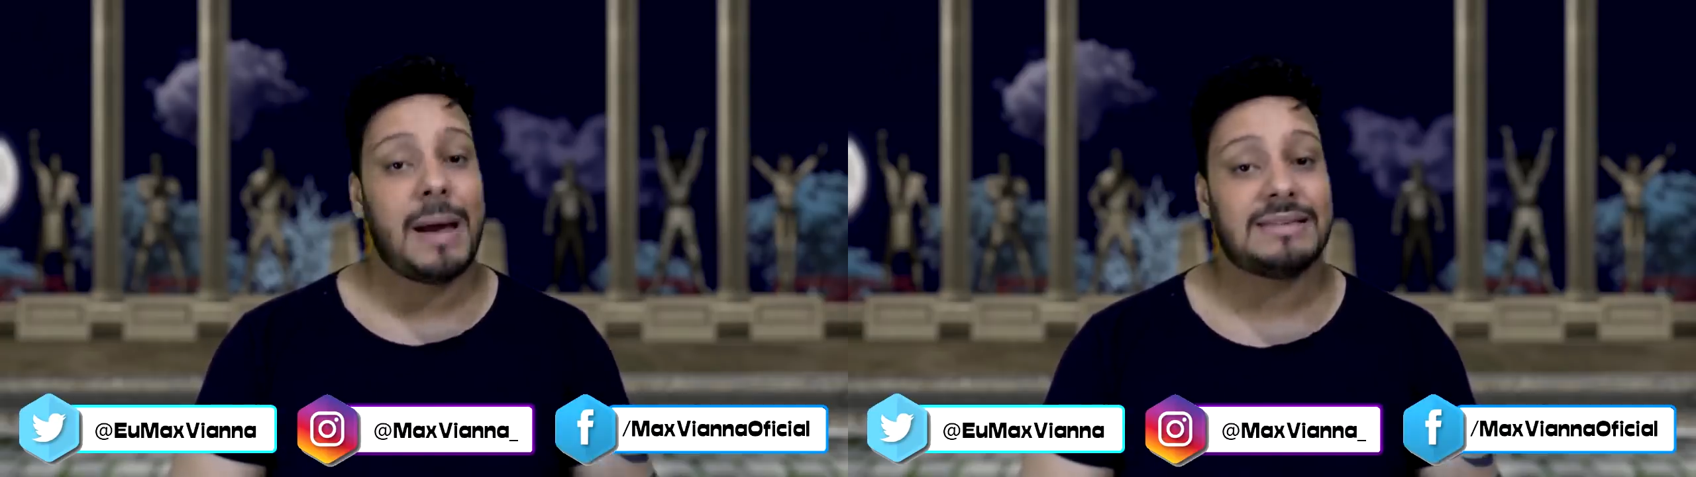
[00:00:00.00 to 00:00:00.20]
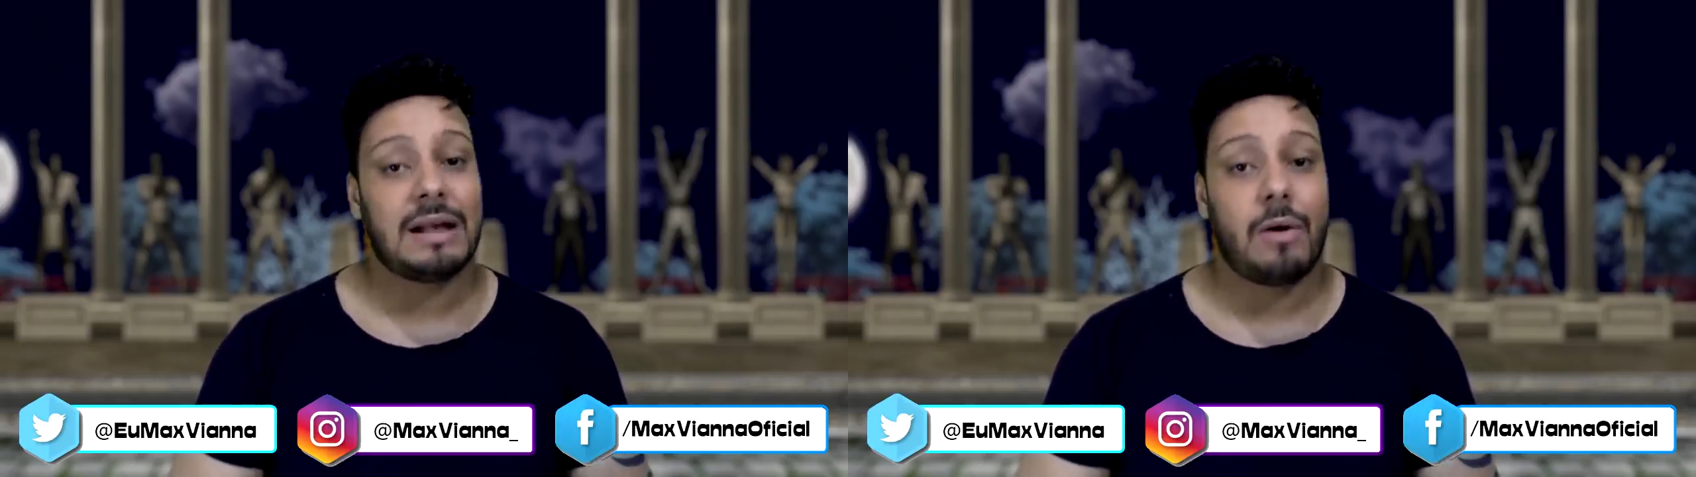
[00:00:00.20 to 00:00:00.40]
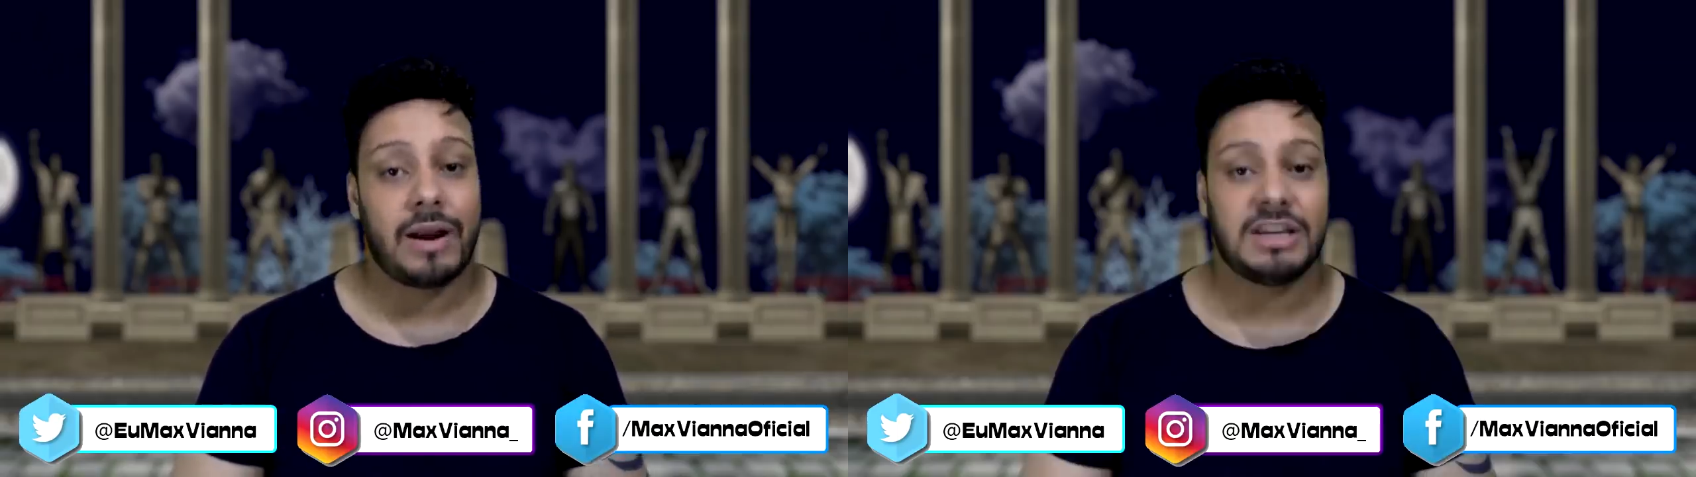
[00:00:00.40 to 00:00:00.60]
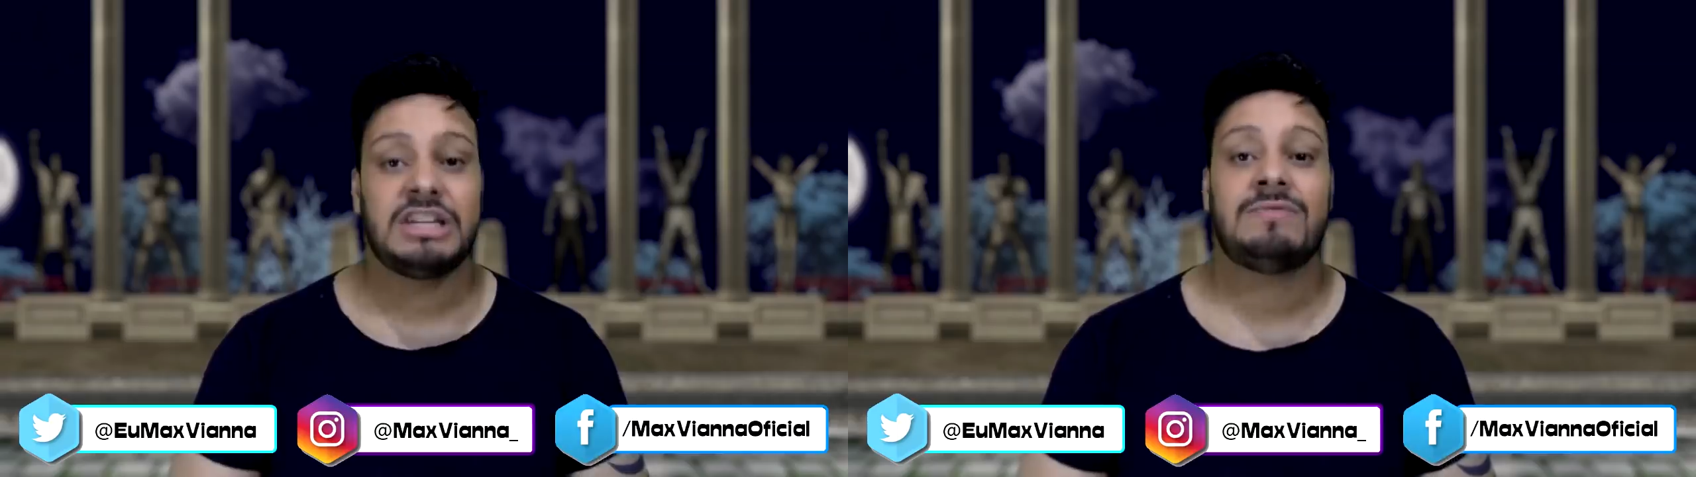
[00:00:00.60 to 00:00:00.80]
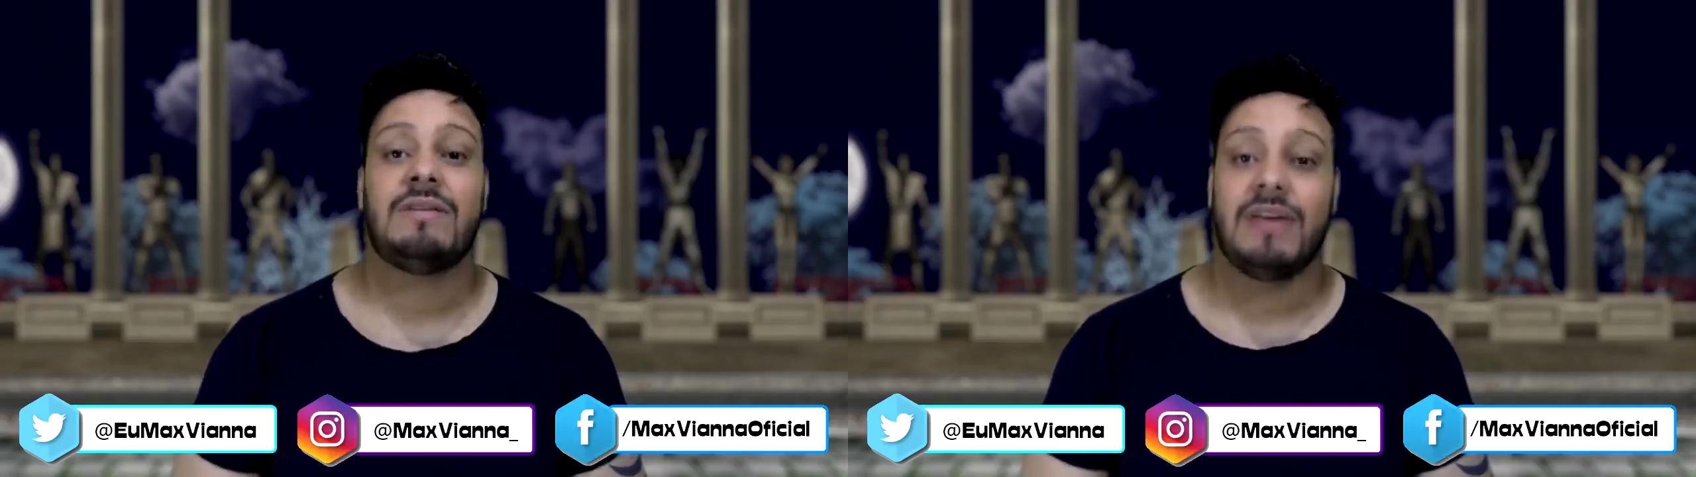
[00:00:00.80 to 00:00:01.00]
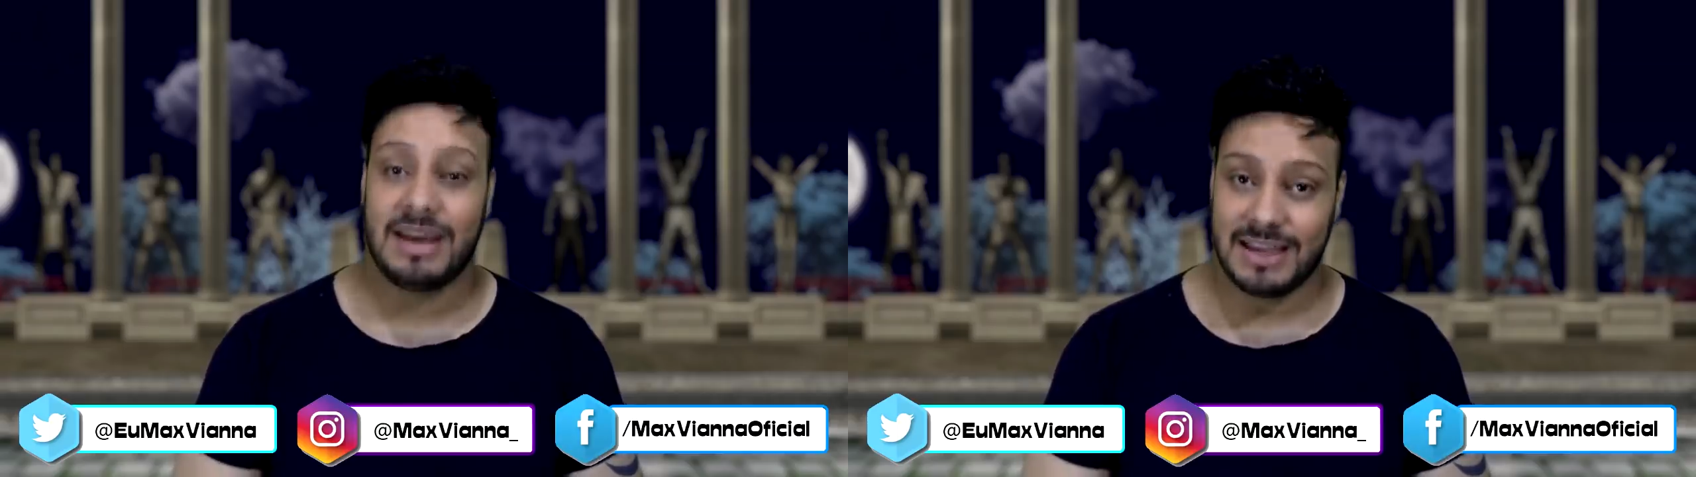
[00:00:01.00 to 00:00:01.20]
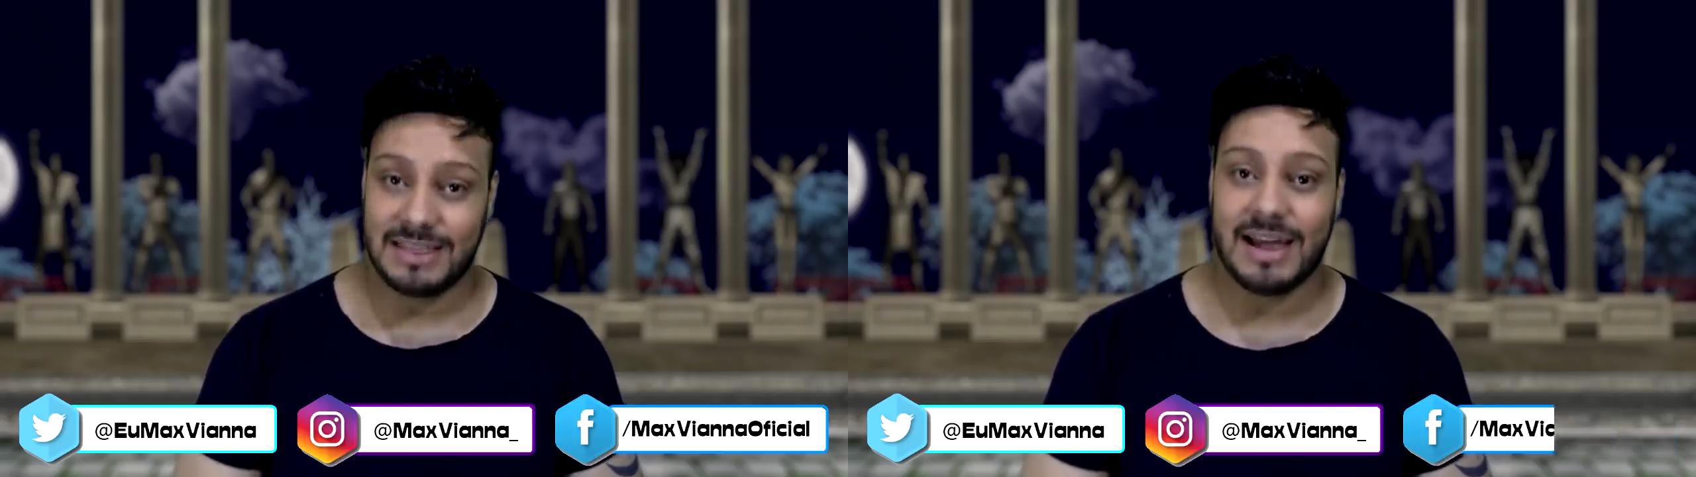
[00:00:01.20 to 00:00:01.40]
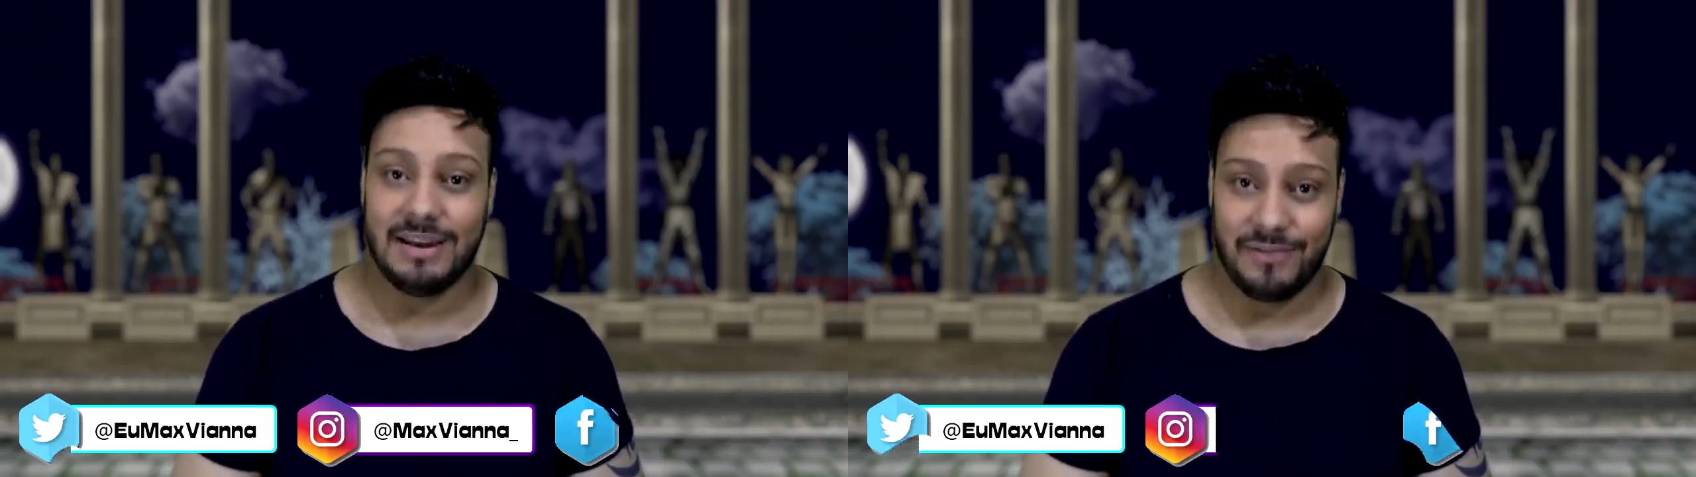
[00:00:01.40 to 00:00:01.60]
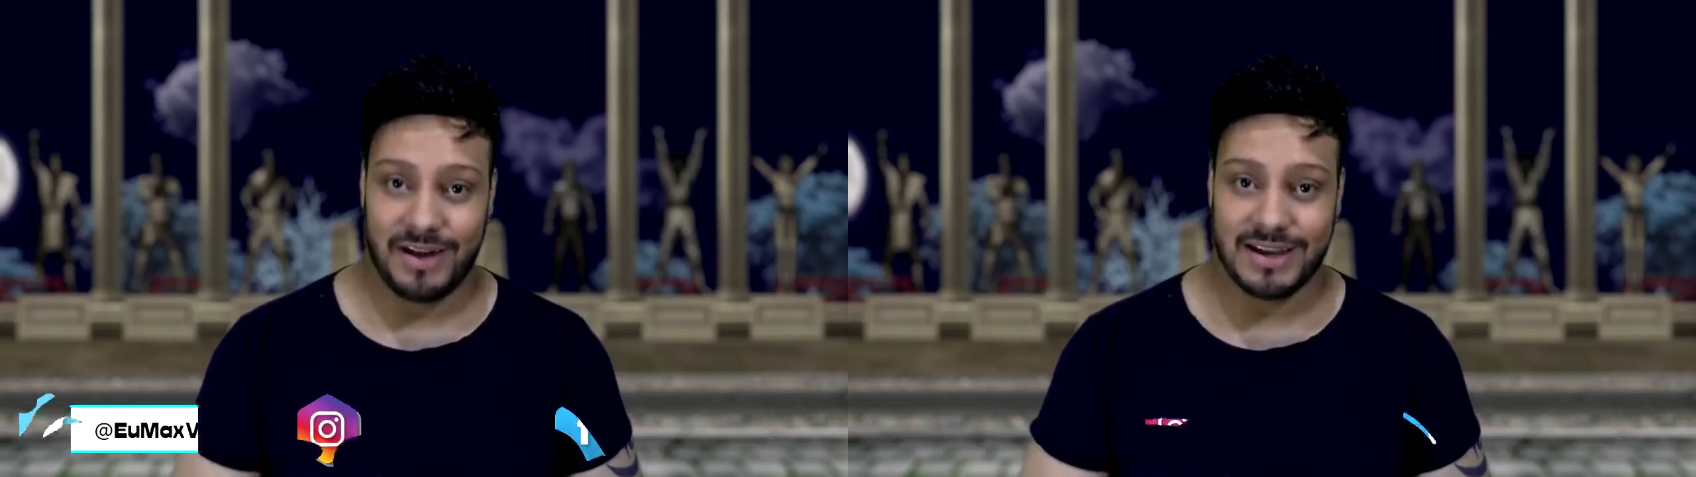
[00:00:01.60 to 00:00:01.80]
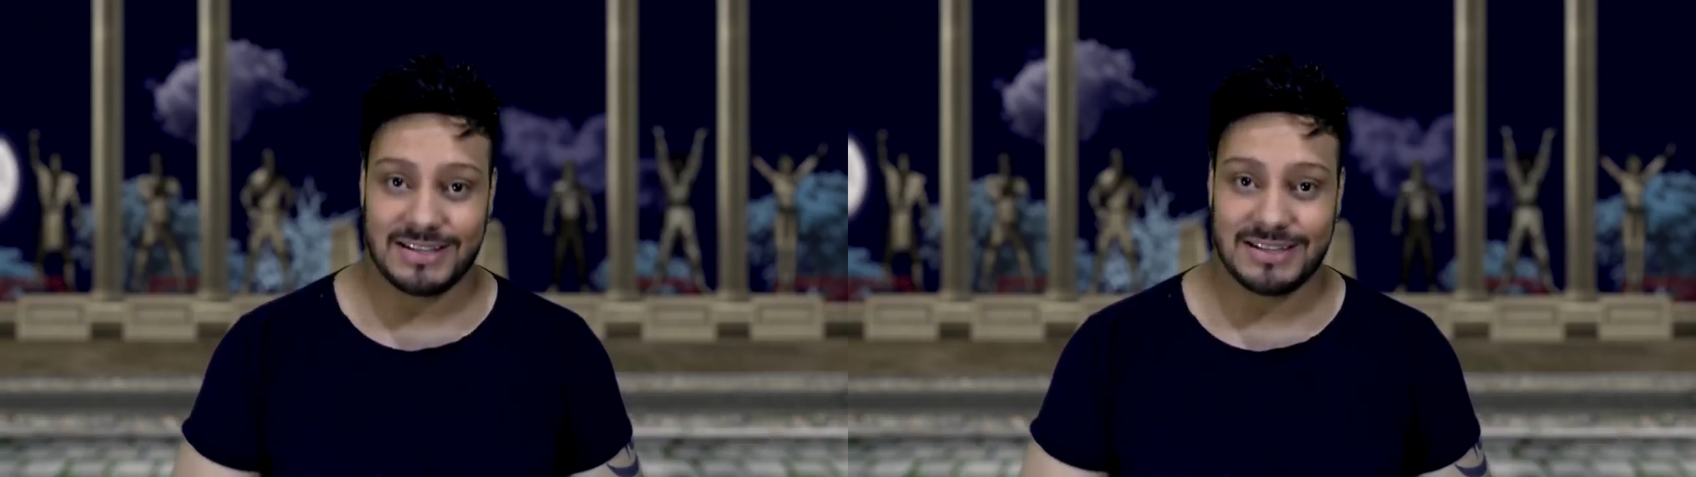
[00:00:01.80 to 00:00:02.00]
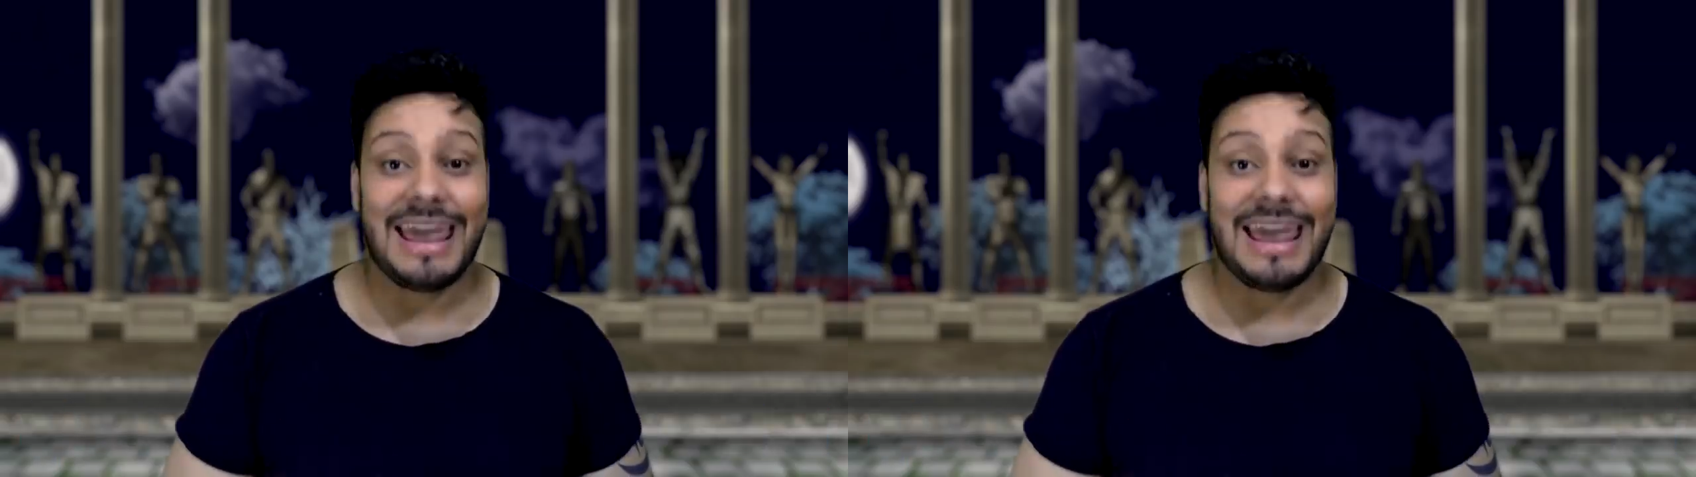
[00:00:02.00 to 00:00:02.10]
mas agora a gente vai ver que detalhe foi esse.